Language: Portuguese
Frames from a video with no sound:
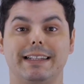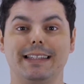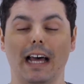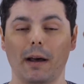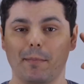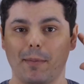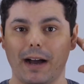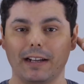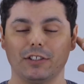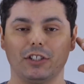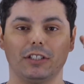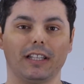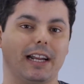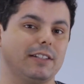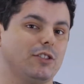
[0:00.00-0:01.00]
Na parte de
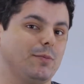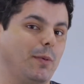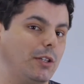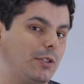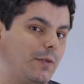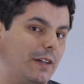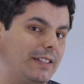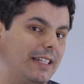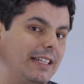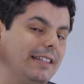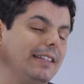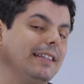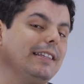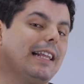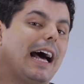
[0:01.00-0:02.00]
trás, tu pode fazer
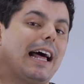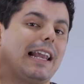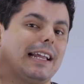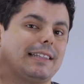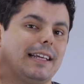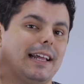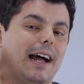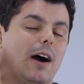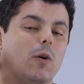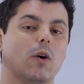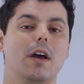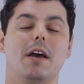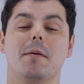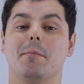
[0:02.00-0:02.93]
na lateral,